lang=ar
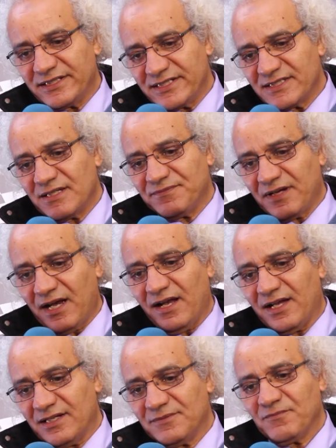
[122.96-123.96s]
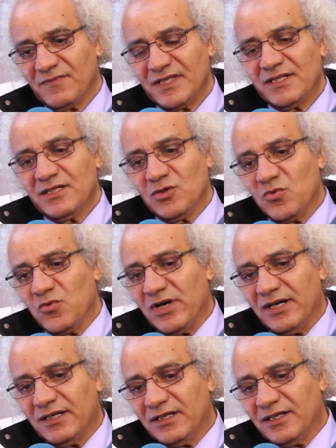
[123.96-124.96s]
أن يتفاعل
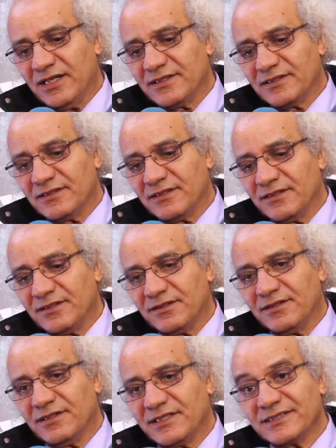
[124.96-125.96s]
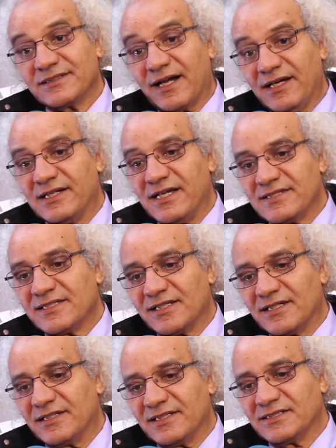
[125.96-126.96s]
وأن يطرح
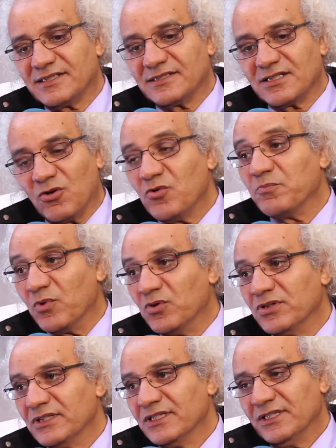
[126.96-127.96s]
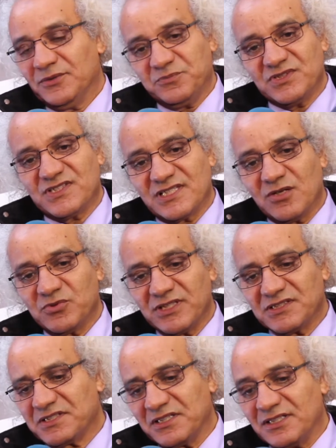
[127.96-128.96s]
الأسئلة التي تهمه من
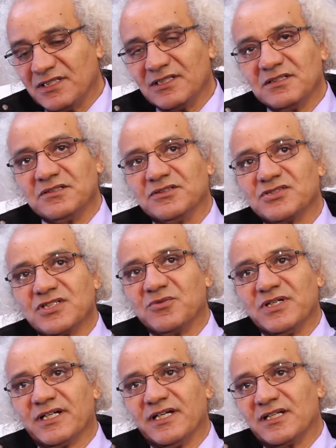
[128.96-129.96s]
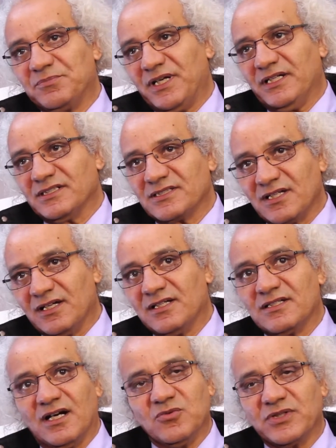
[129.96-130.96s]
زاويته سواء كان
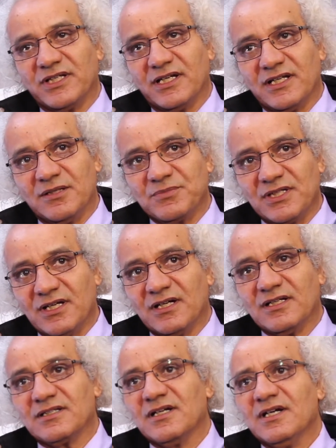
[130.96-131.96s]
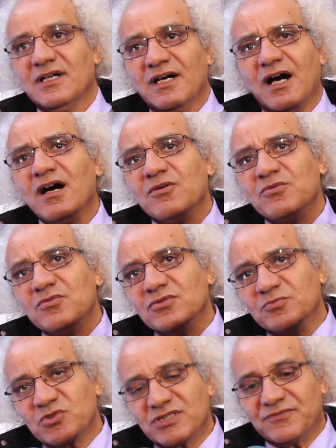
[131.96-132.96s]
باحثا أو إعلاميا أو
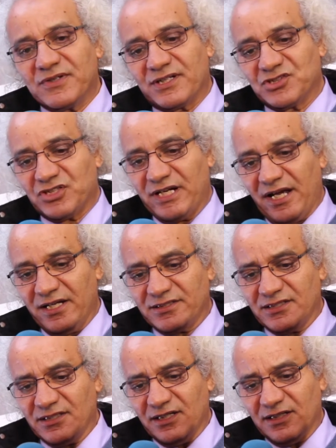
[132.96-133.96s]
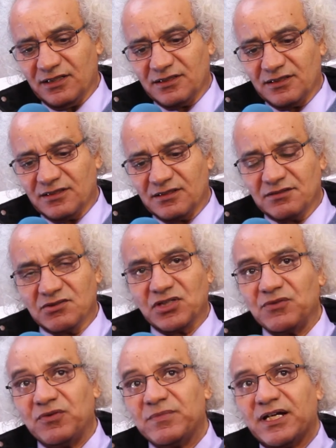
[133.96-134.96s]
متفرجا عاديا
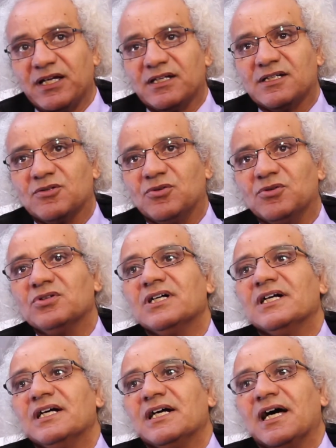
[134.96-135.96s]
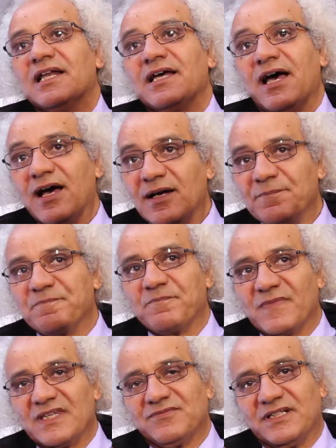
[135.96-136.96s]
كيفما كان نوعه الأهم
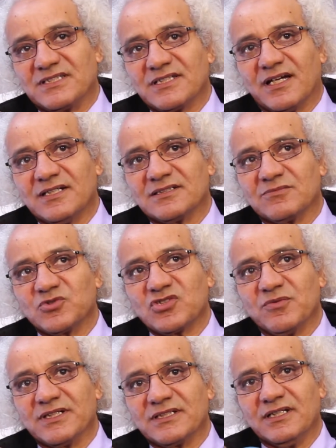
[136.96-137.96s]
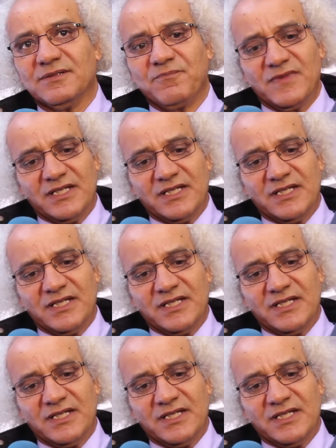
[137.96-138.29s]
في اعتقادي المتواضع